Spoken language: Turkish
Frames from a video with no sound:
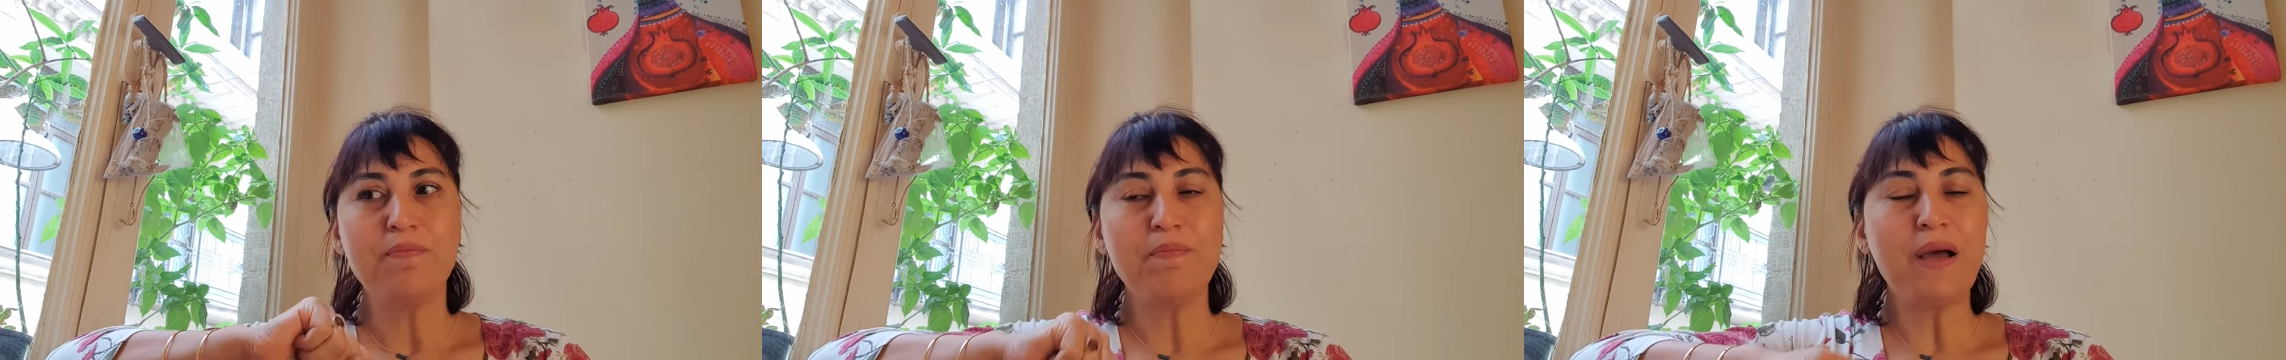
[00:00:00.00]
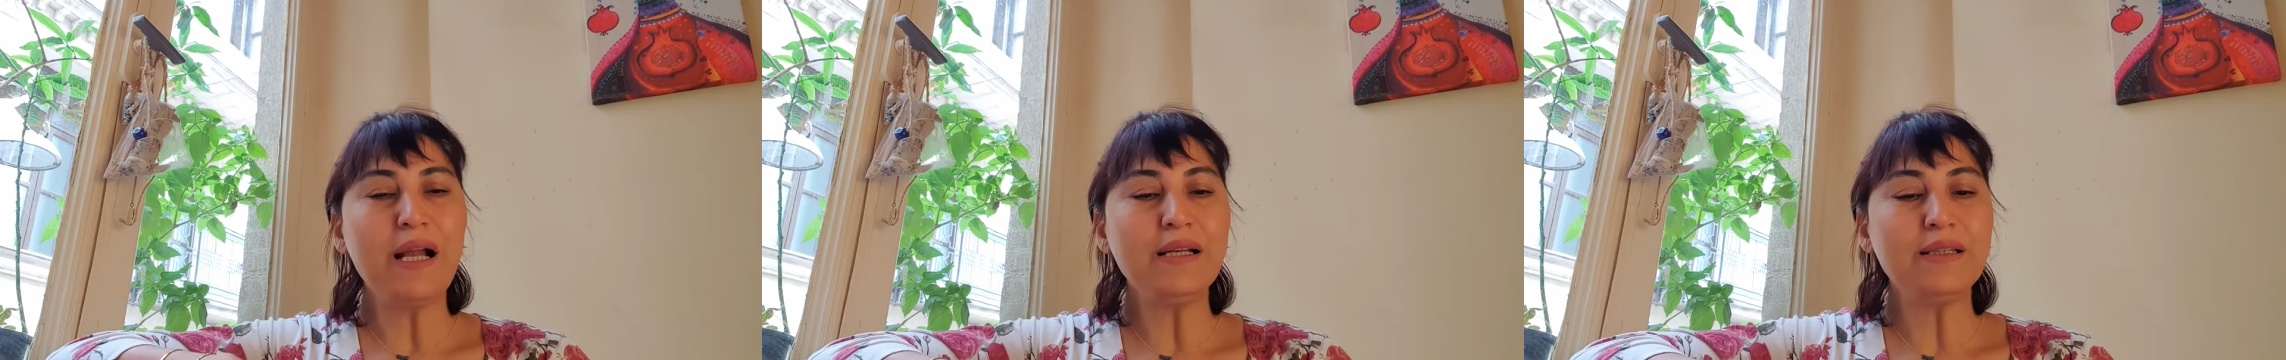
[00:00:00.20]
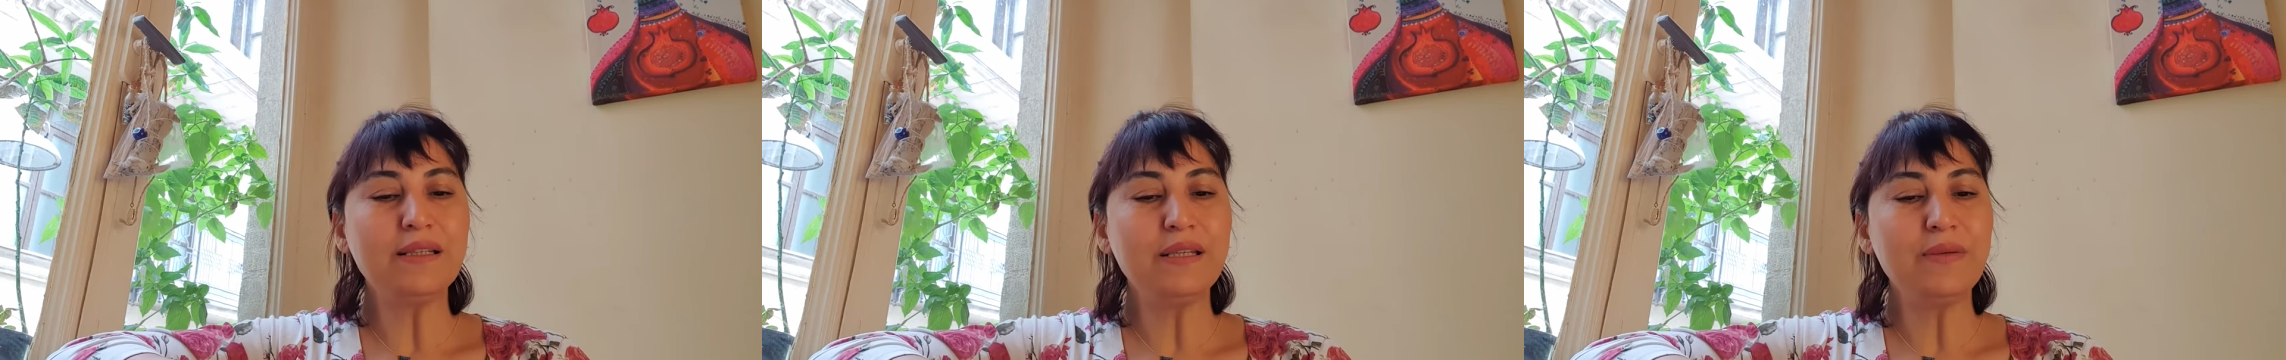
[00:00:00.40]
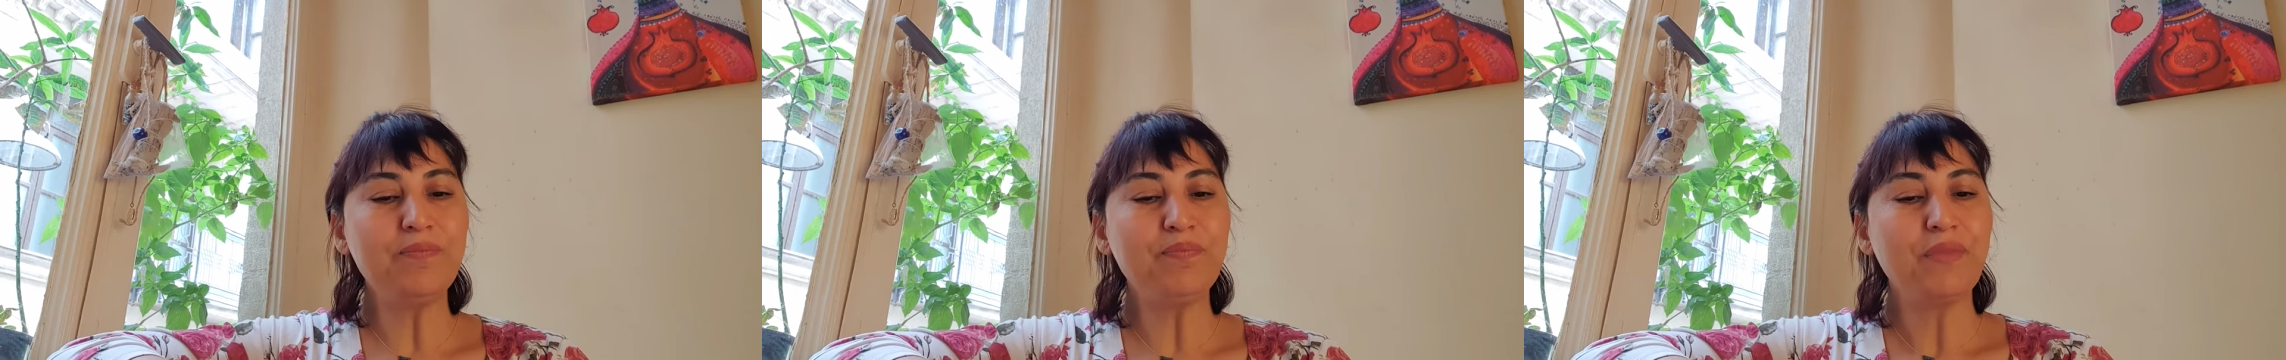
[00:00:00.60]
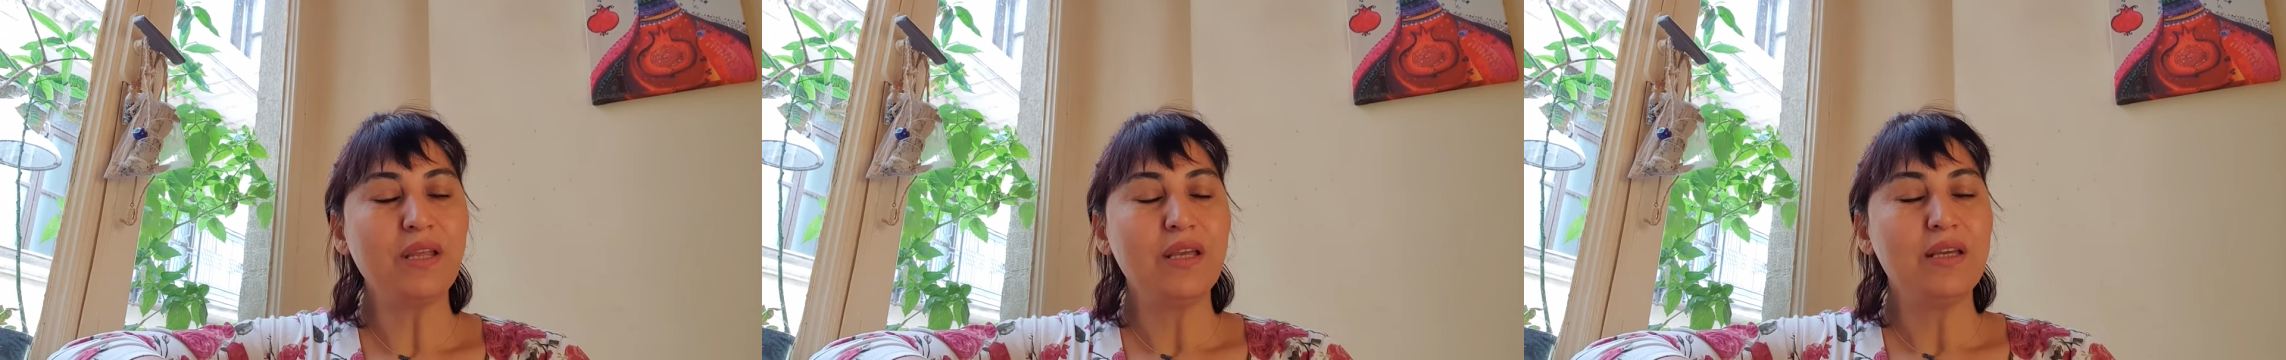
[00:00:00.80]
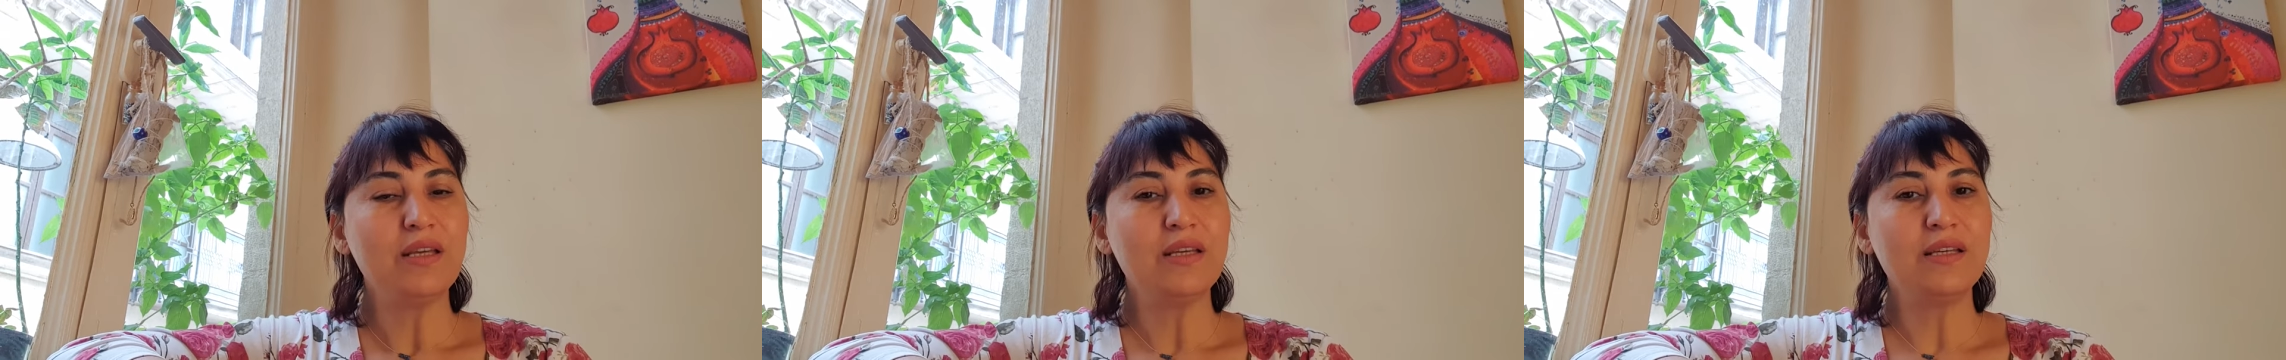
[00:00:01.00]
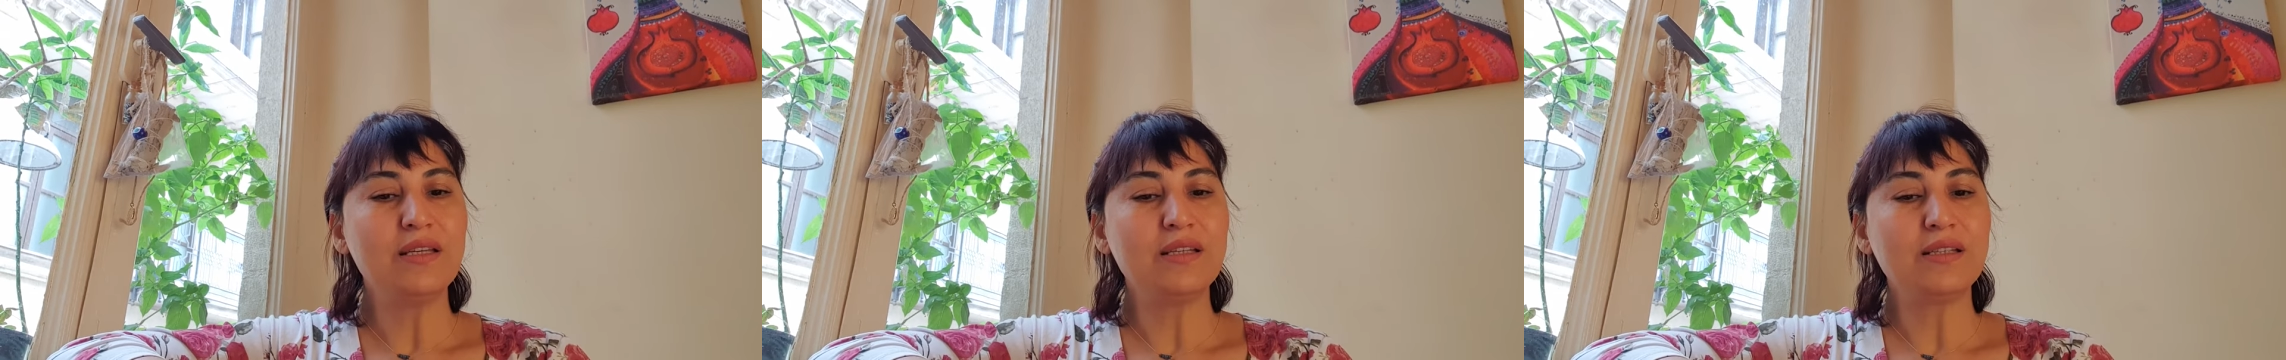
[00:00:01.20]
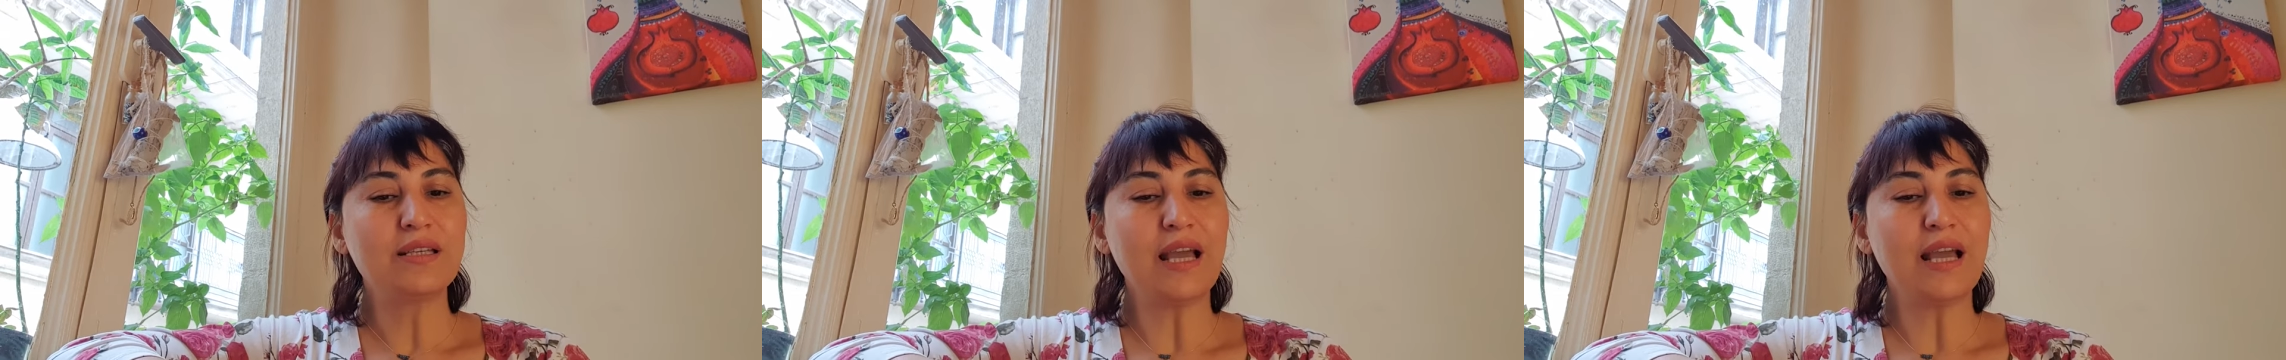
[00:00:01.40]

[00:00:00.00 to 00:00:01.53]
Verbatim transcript: Belki e,